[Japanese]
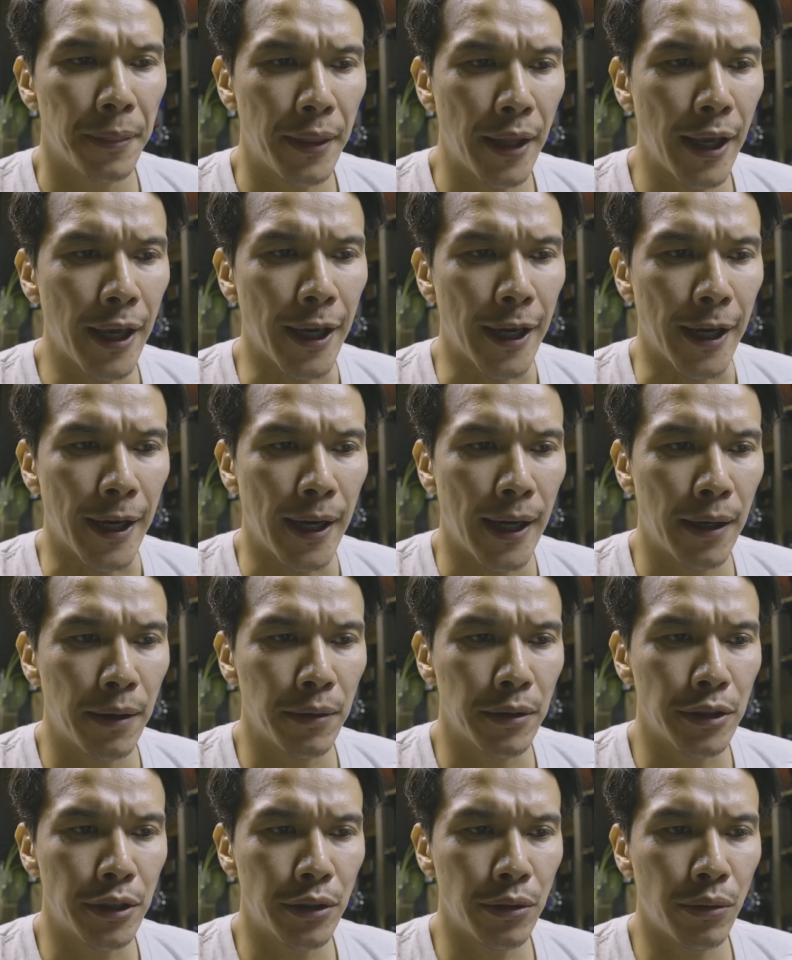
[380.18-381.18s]
で、あ
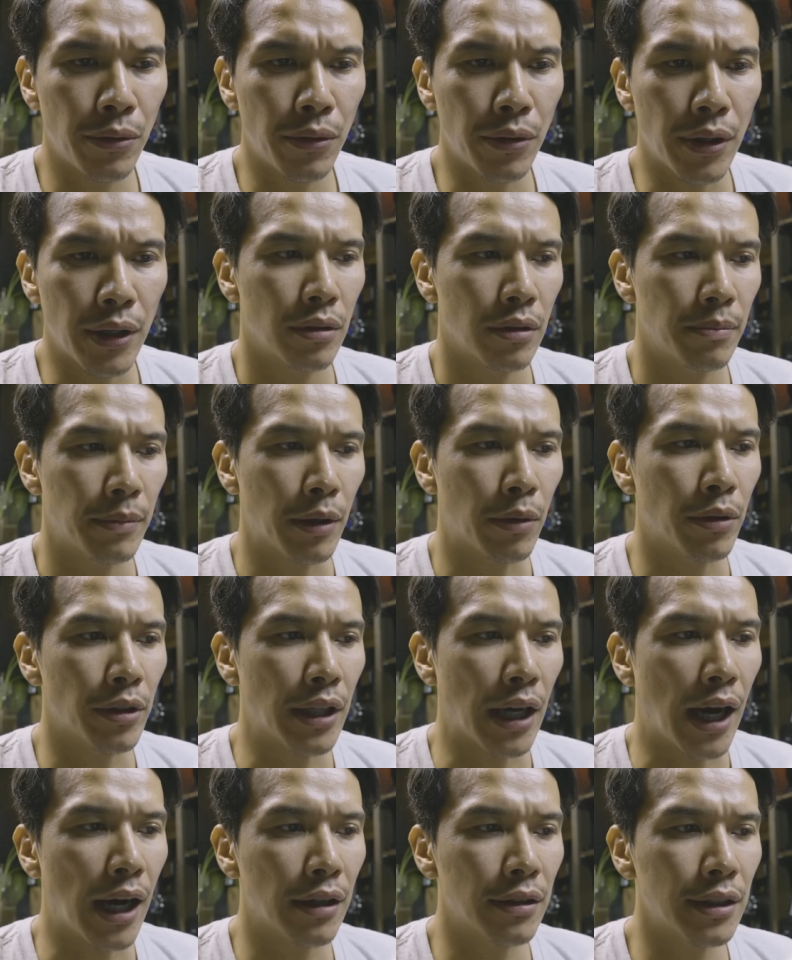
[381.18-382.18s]
の一応、まあこういっ
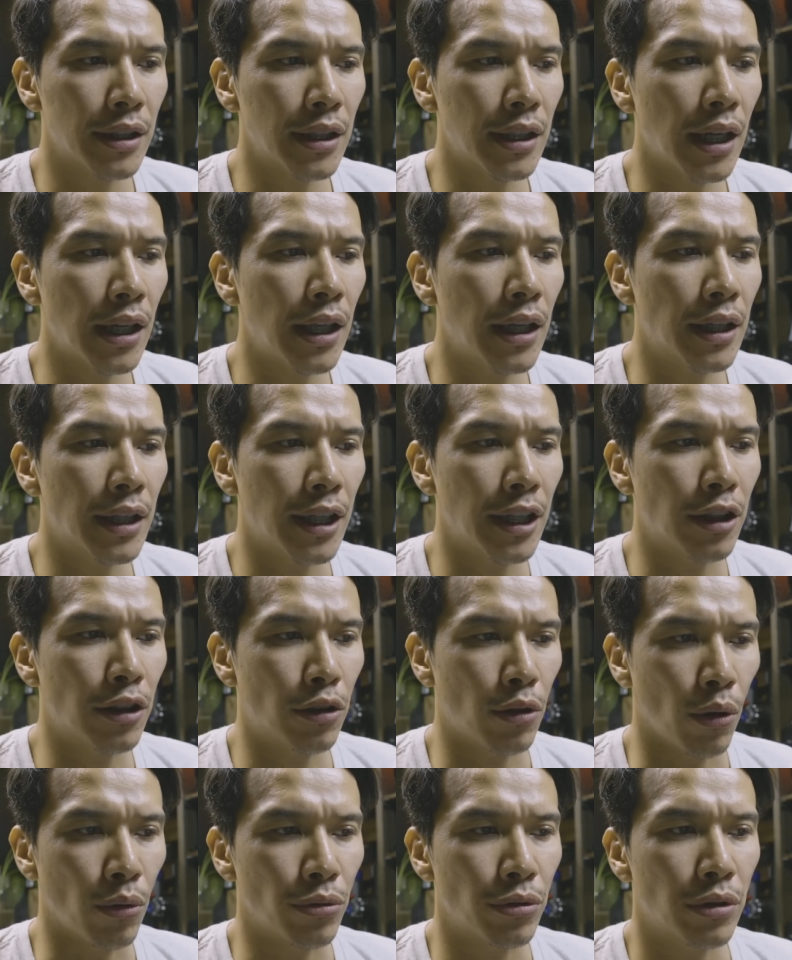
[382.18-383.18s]
た
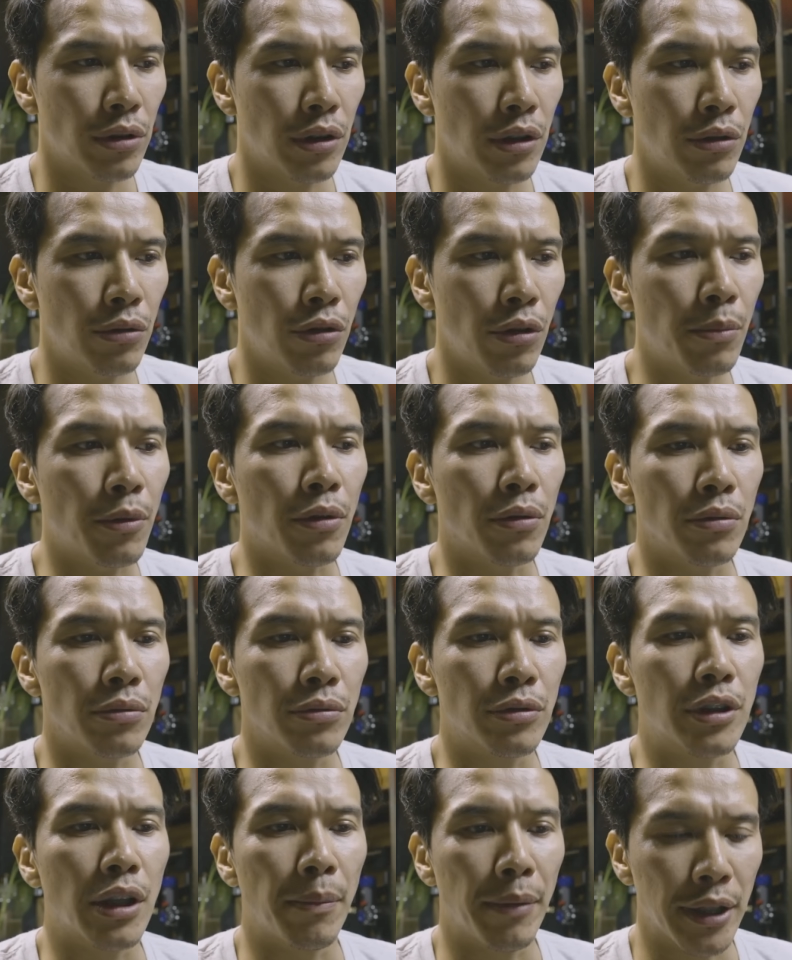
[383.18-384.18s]
アクセサリーキットっていうのも
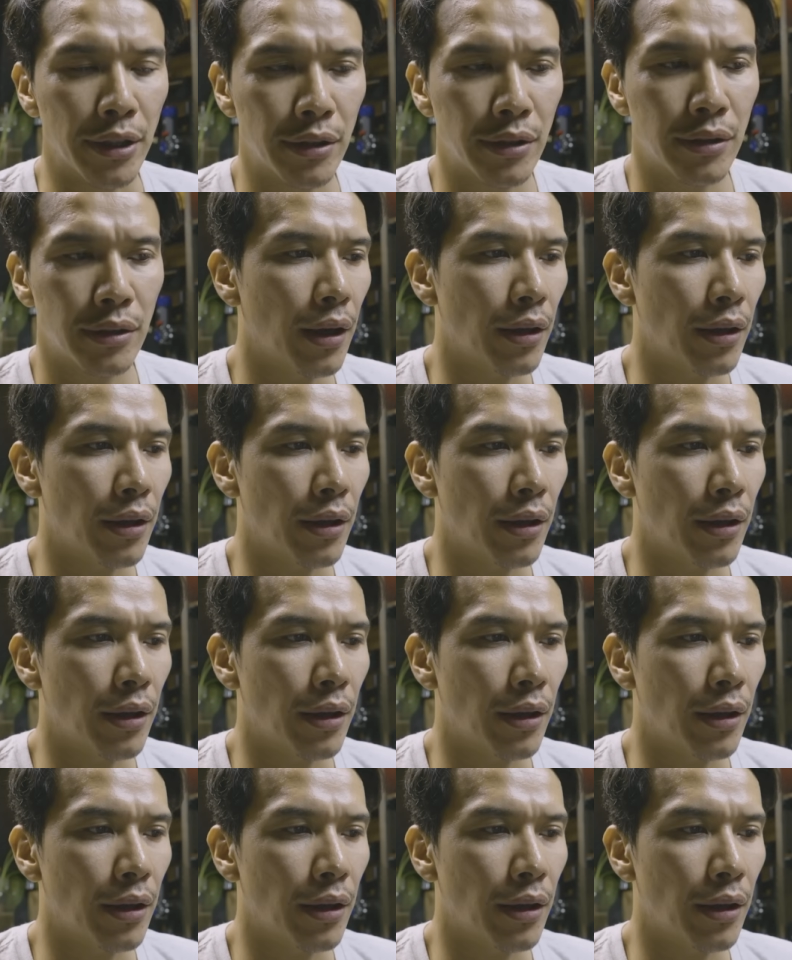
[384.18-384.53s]
売ってます。